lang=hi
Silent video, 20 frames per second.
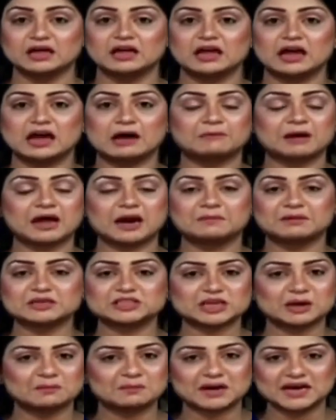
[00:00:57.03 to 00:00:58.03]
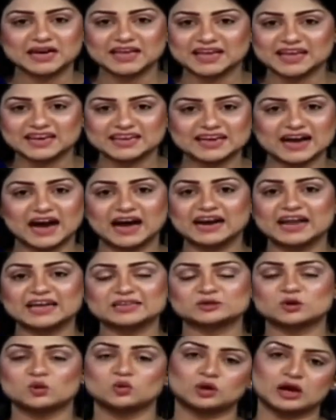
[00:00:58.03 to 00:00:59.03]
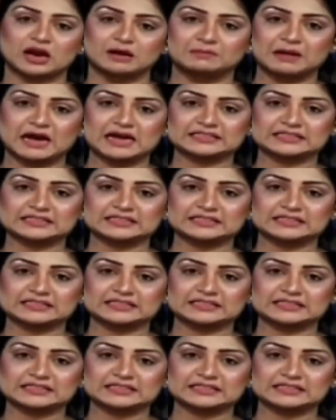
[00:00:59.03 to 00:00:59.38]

हमारा बच्चा पढ़ने के लिए आ रहा है इसको कुरान पाक